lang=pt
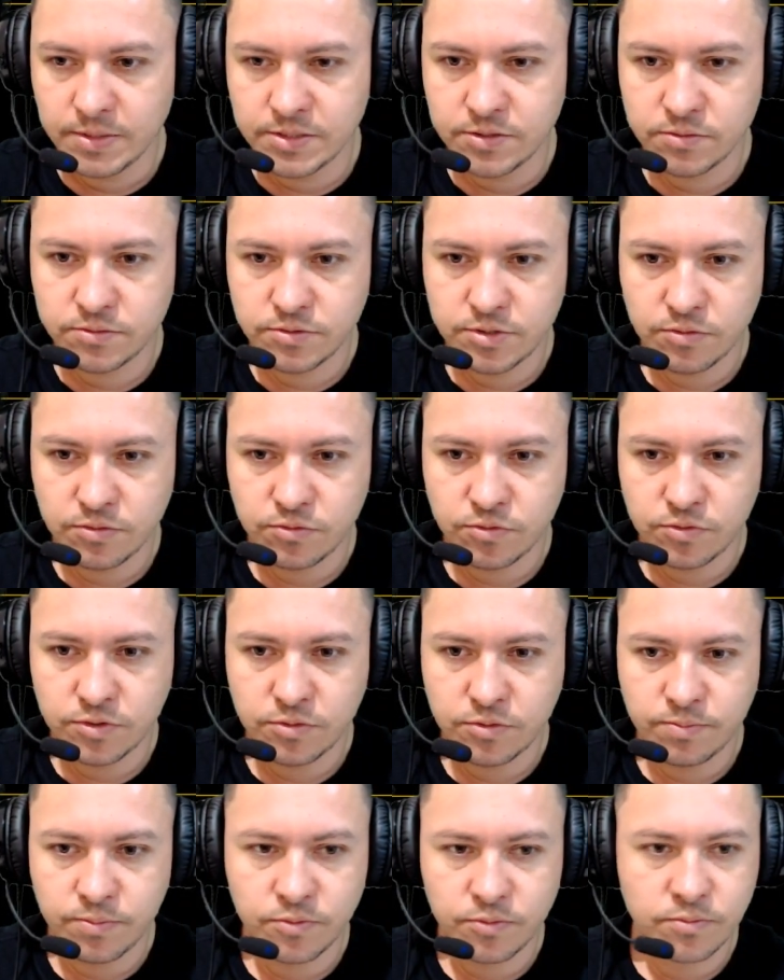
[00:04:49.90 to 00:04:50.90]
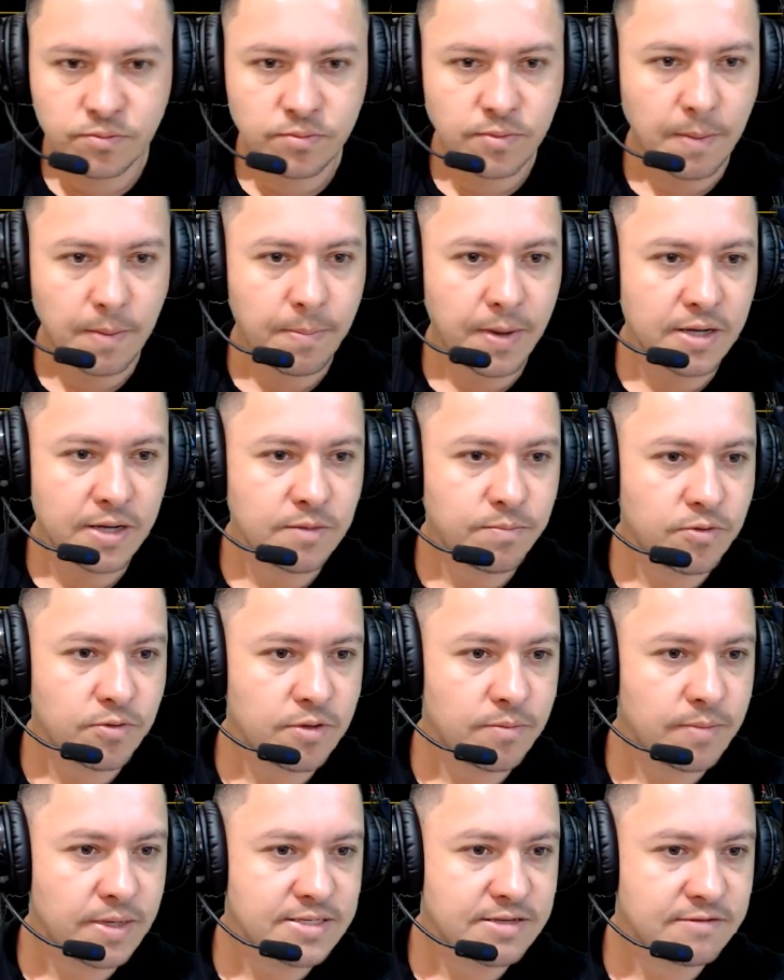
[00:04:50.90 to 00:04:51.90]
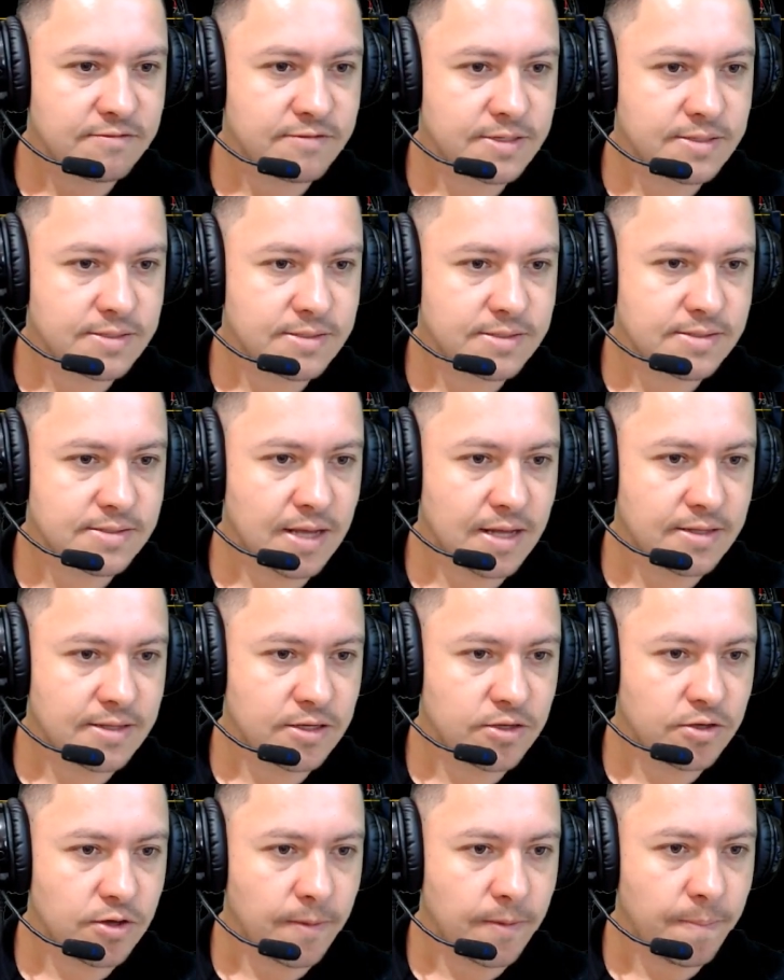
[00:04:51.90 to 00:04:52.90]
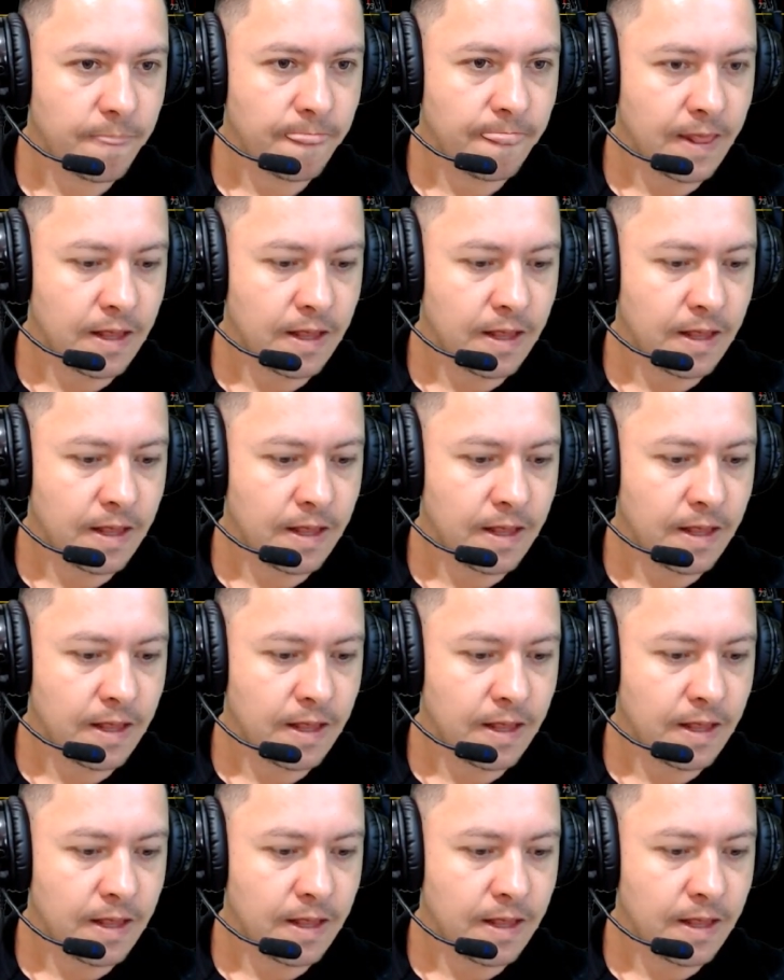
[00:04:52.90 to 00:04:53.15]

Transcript: mas eu já estou indo para uma parte um pouquinho mais avançada aqui, ó.